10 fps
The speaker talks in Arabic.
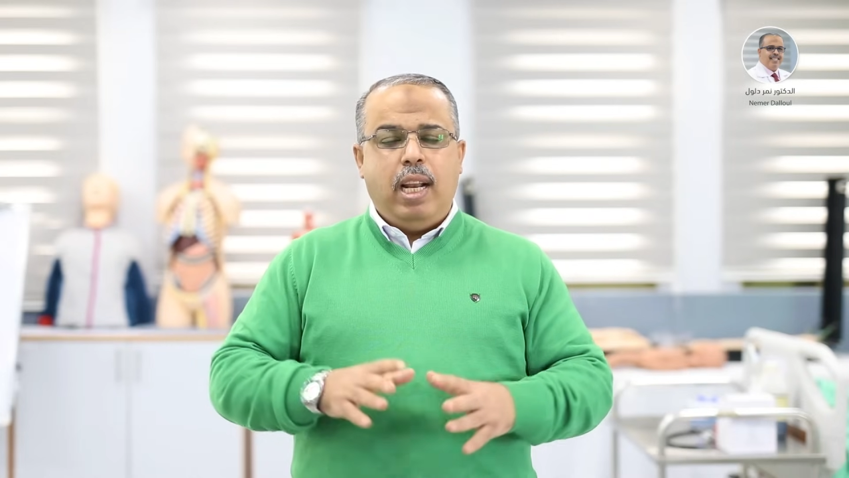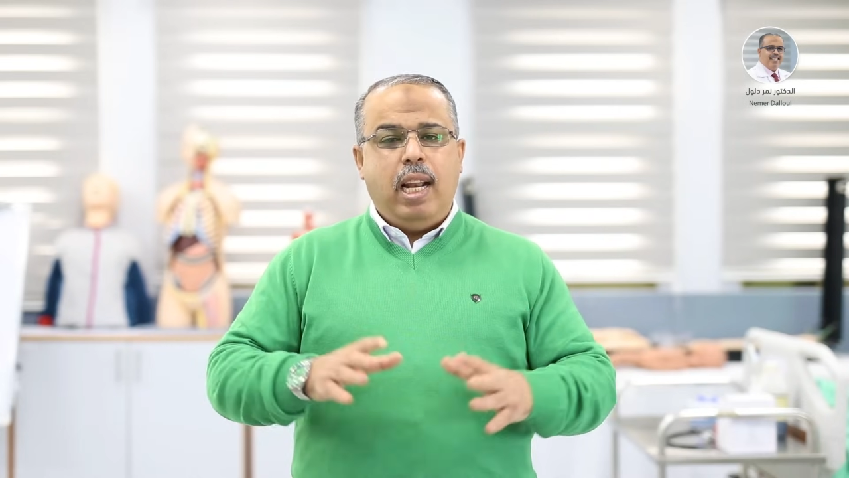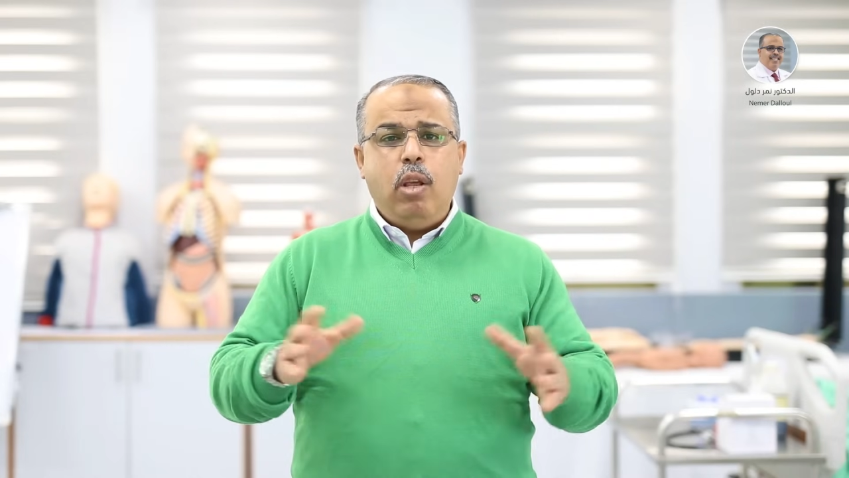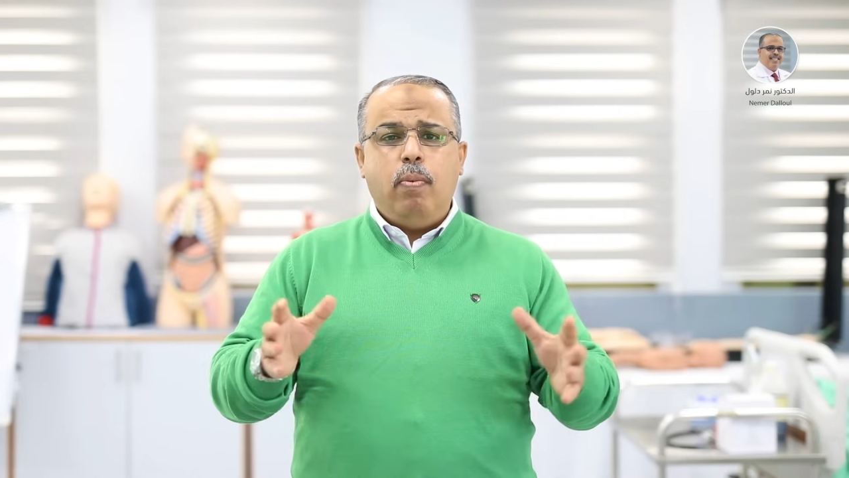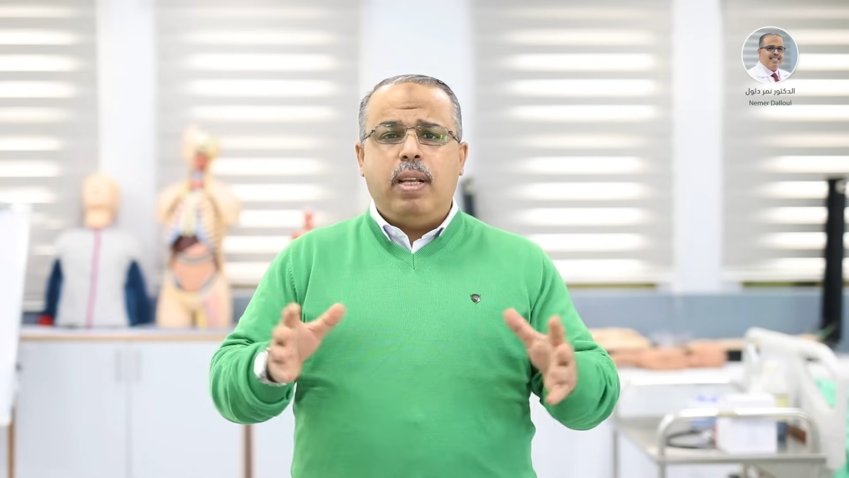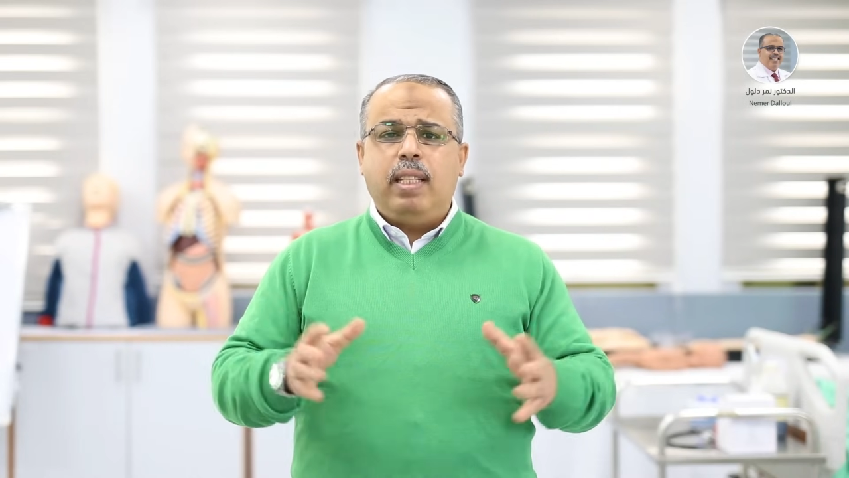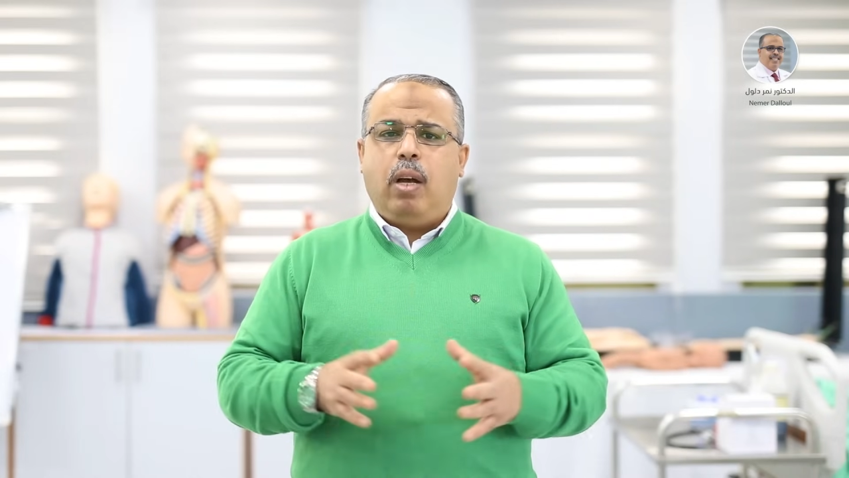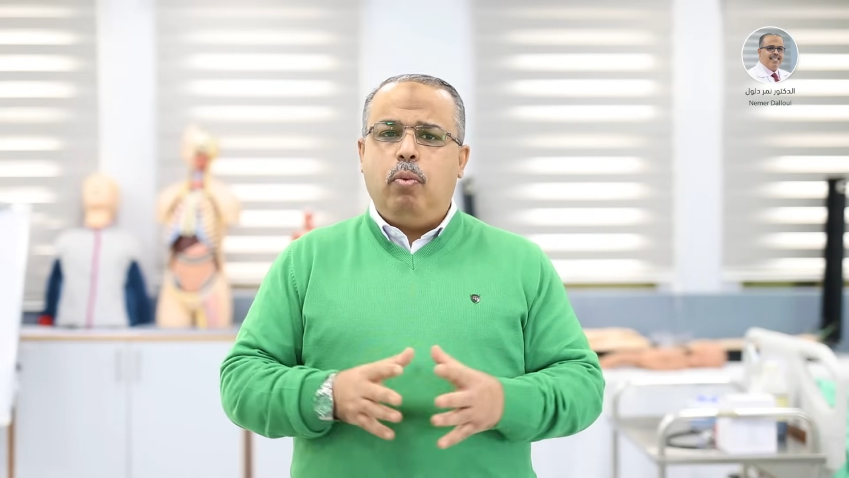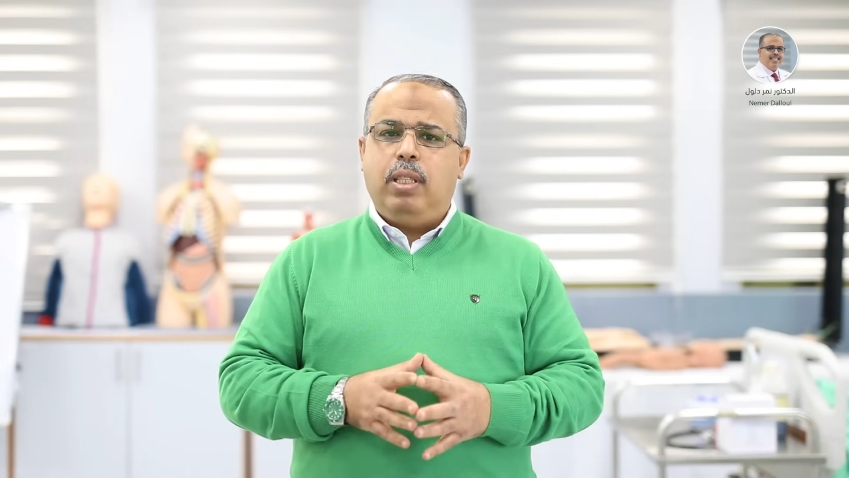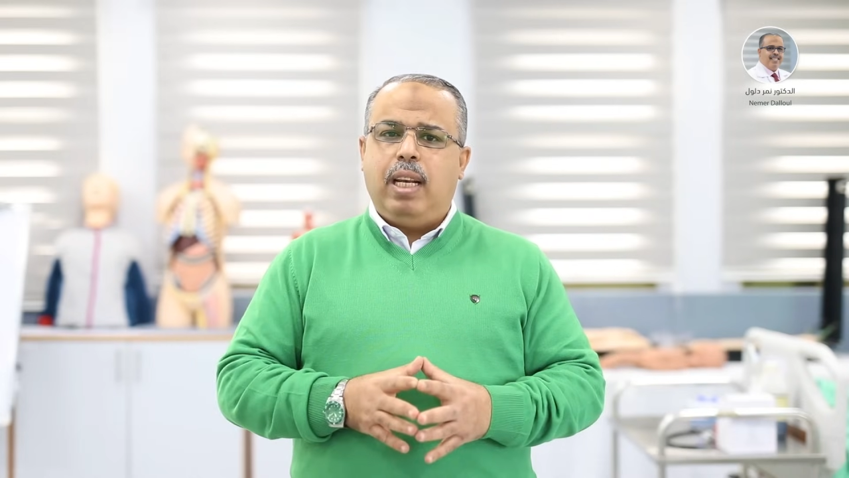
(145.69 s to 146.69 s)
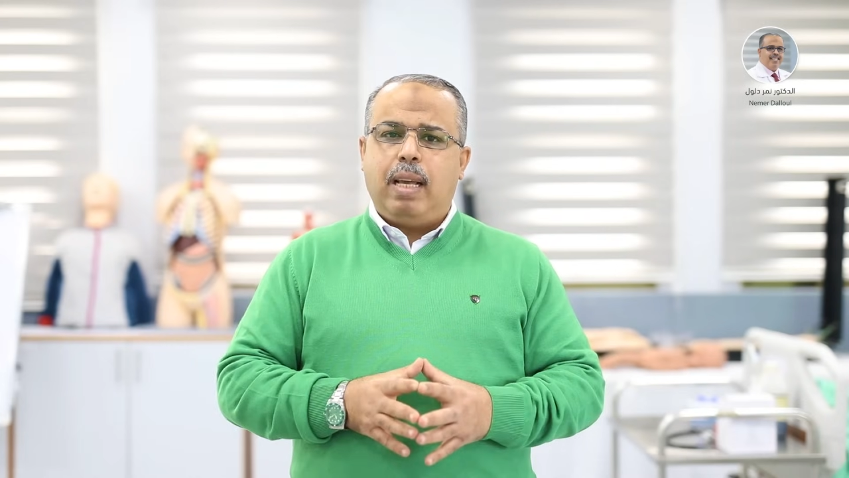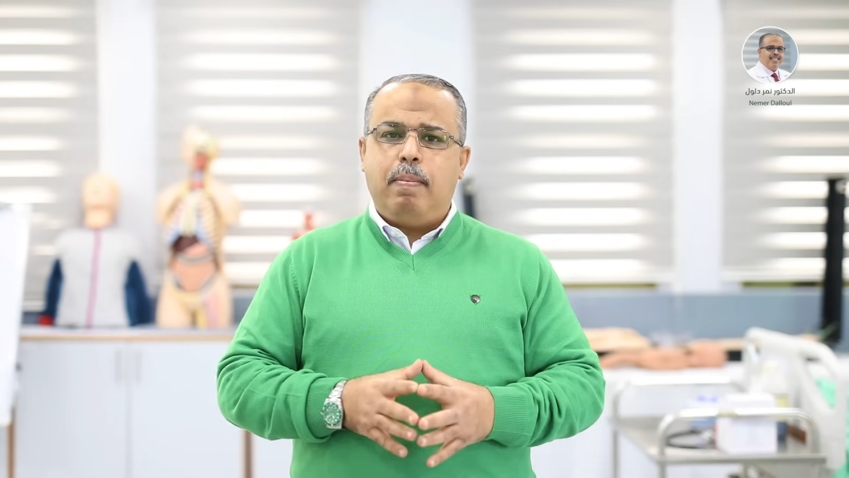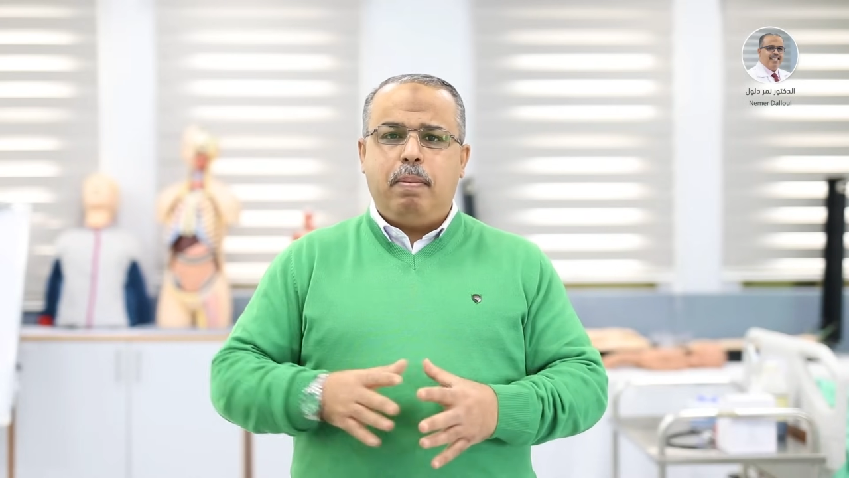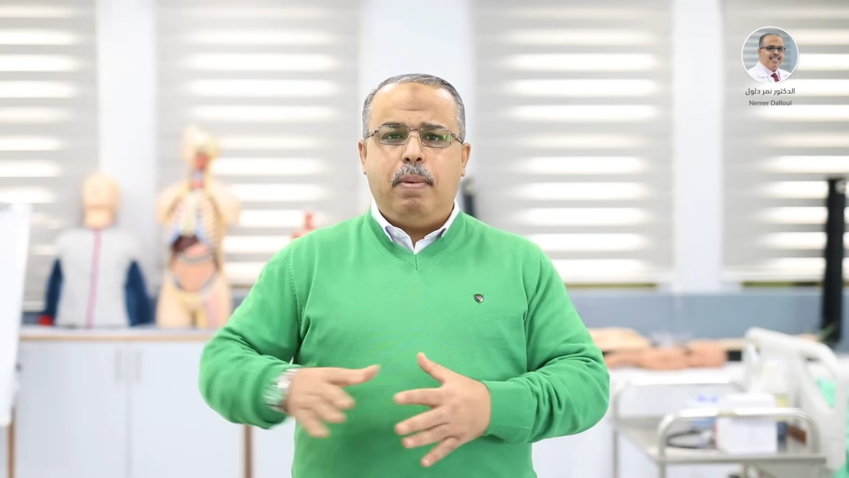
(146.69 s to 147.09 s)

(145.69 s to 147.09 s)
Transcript: لا يمكن تعويض الكبد